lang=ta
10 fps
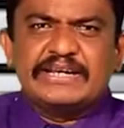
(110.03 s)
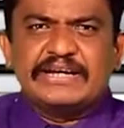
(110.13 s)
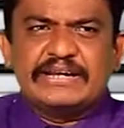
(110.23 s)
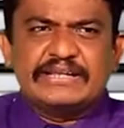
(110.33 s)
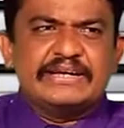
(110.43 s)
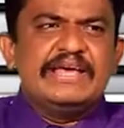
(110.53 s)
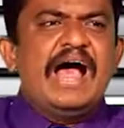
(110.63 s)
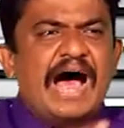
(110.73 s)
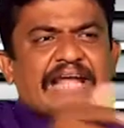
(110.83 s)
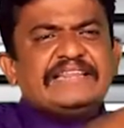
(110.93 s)
இருக்கின்றது
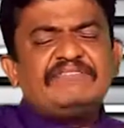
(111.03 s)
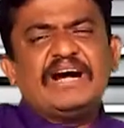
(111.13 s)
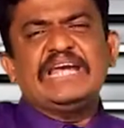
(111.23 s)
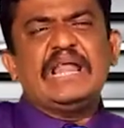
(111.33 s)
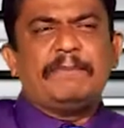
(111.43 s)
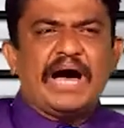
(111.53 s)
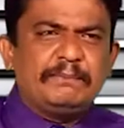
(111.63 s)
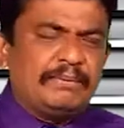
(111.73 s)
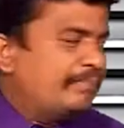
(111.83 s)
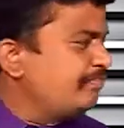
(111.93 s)
அந்த வகையில்
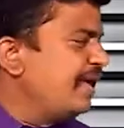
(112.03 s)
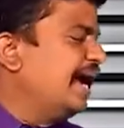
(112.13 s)
பார்ப்போம்